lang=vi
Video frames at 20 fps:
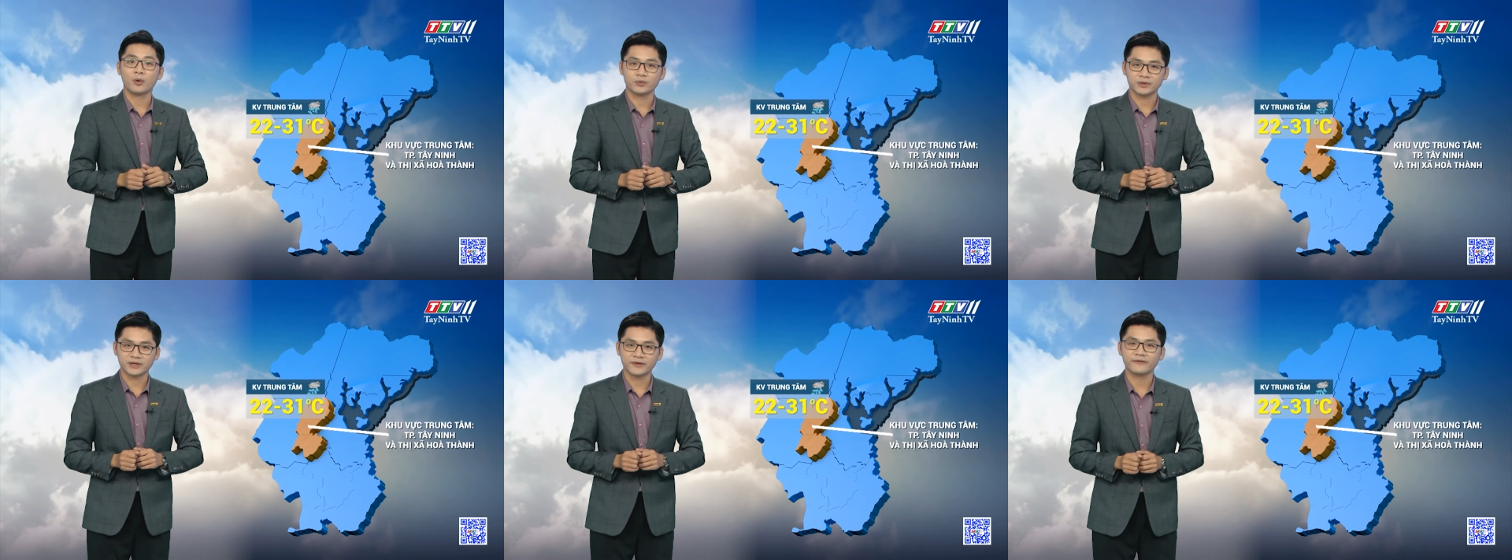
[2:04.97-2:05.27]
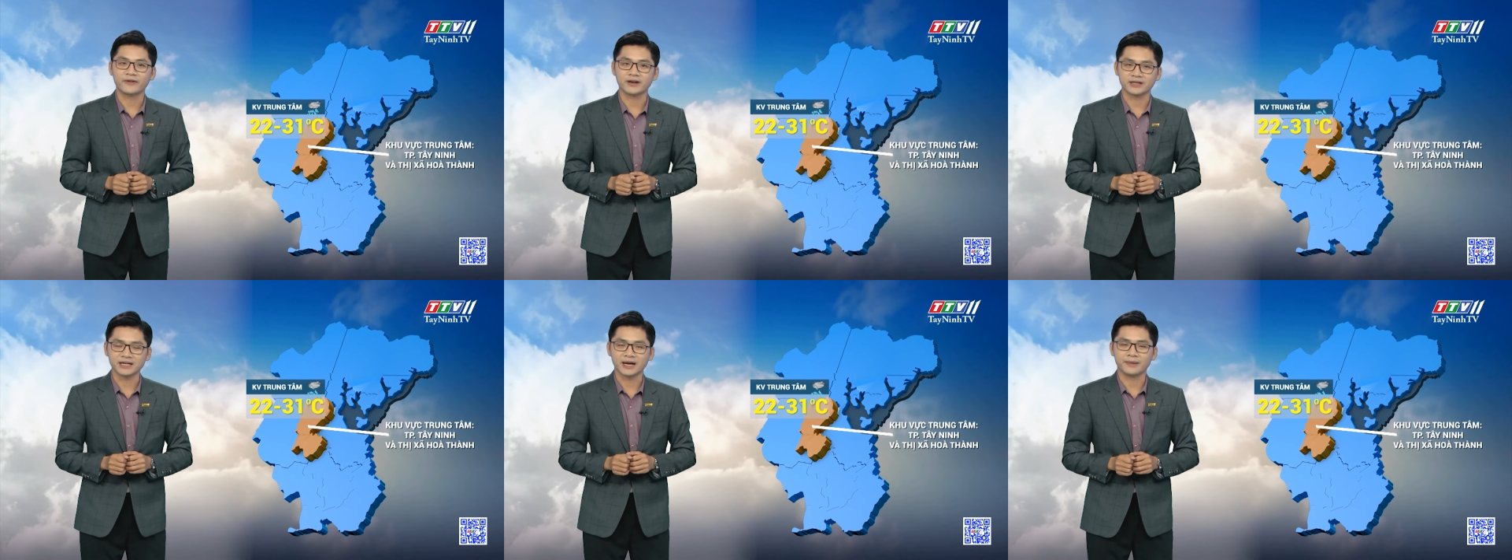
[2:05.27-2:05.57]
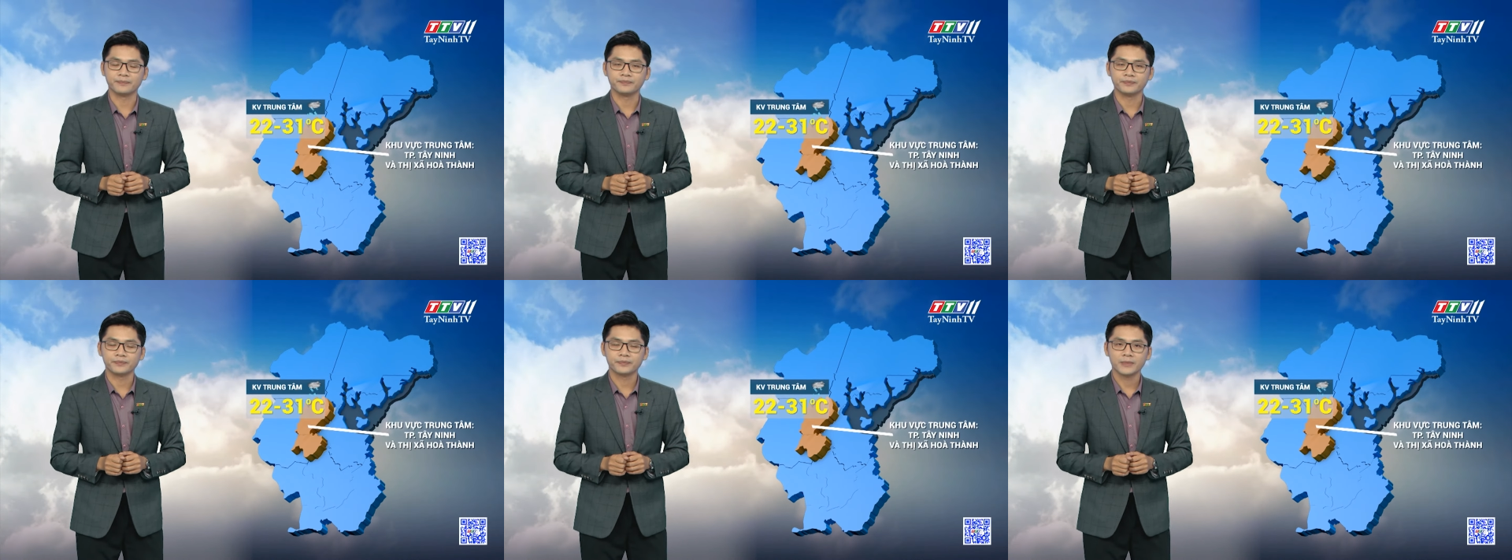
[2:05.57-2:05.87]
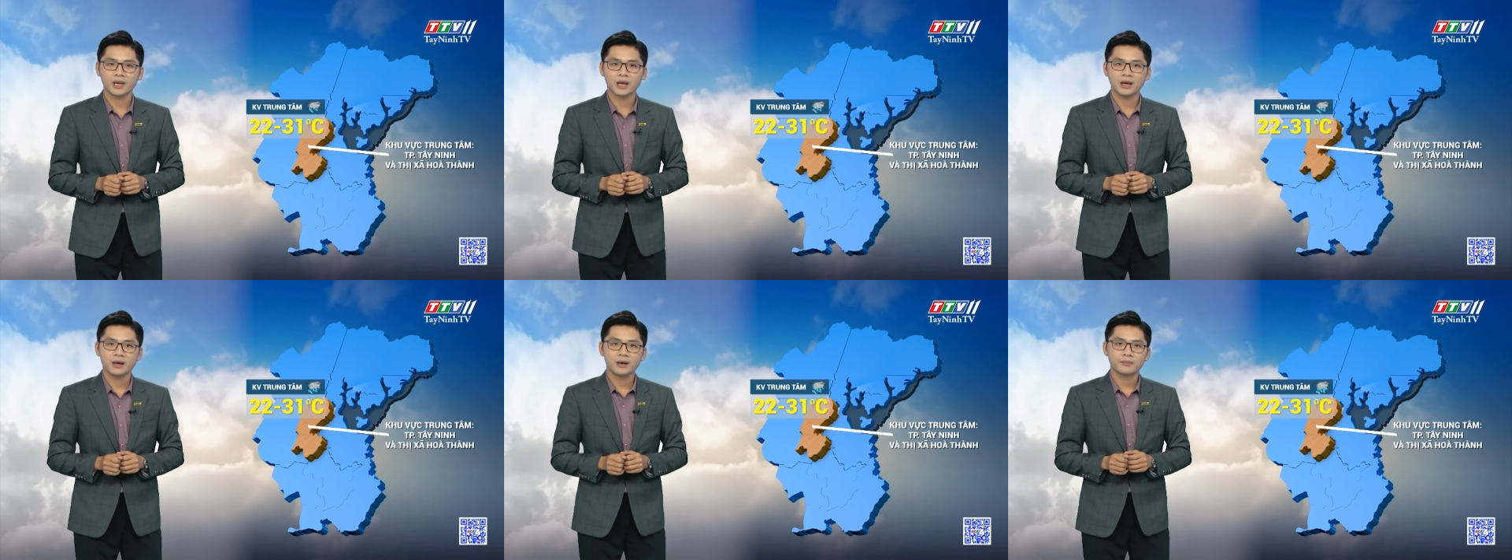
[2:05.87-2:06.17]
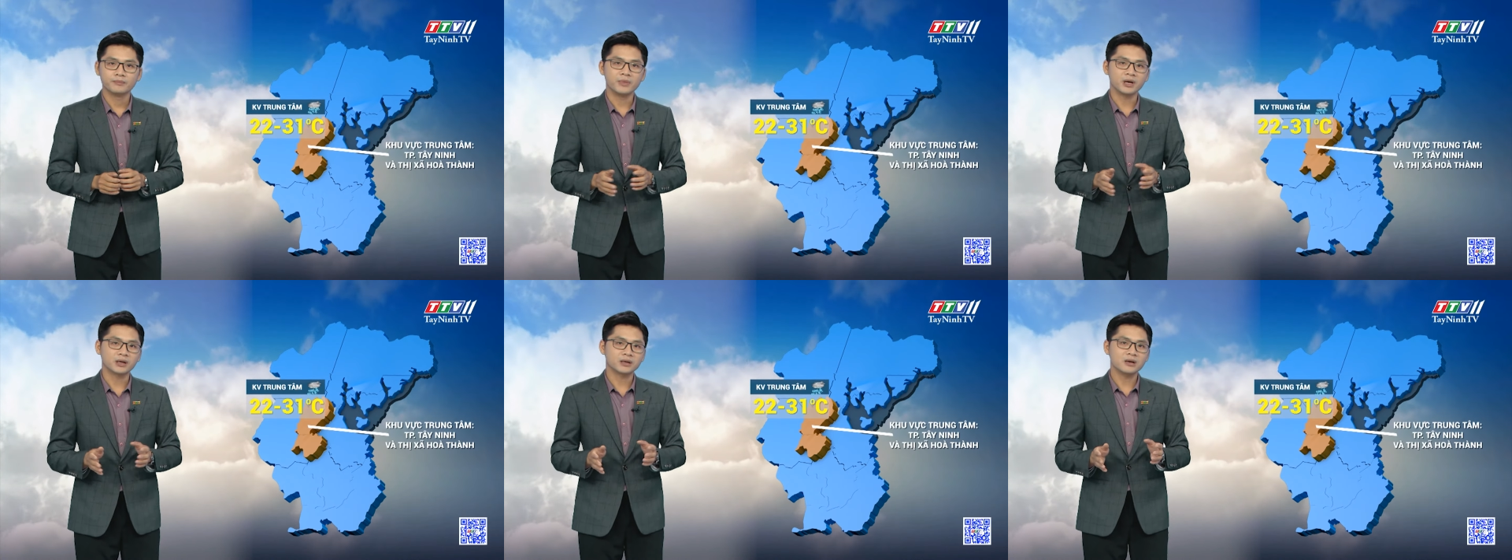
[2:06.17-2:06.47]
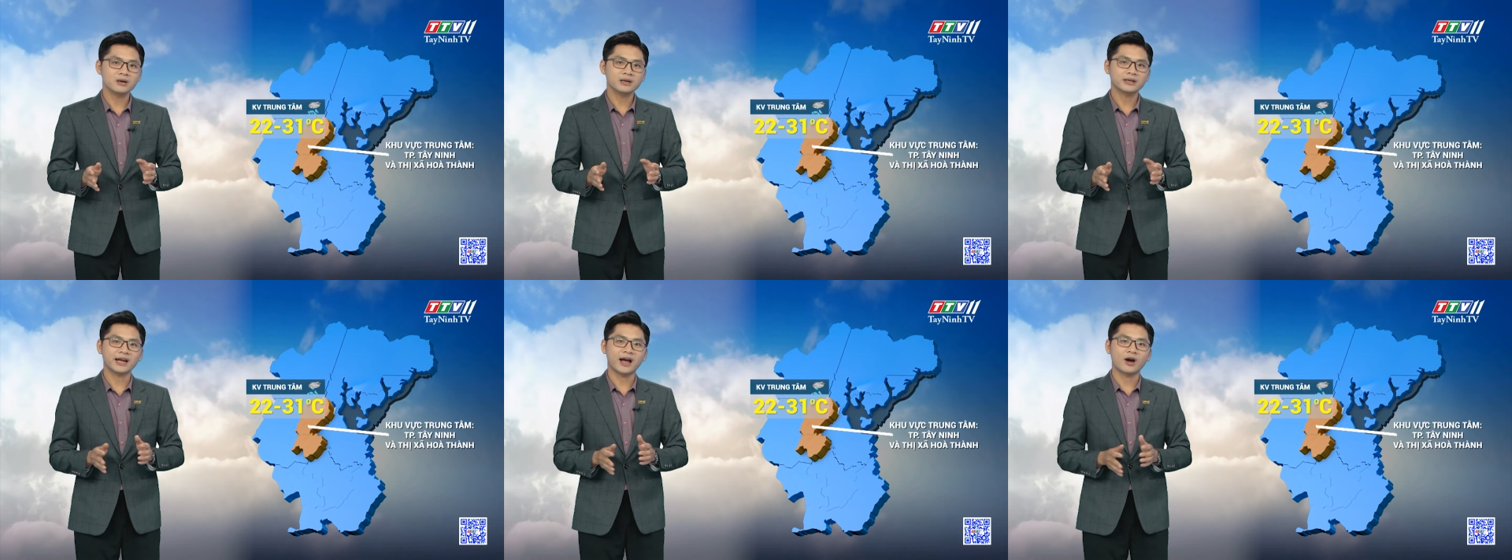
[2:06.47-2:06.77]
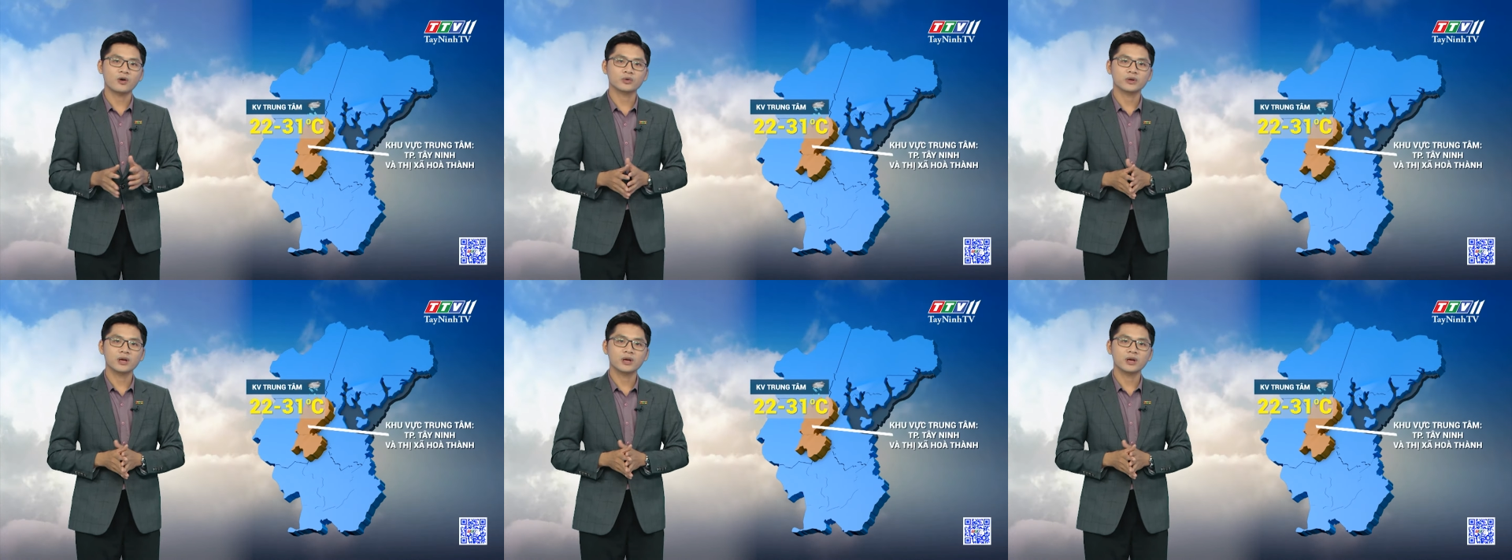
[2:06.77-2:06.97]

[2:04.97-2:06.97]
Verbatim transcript: 100%. Mực nước cao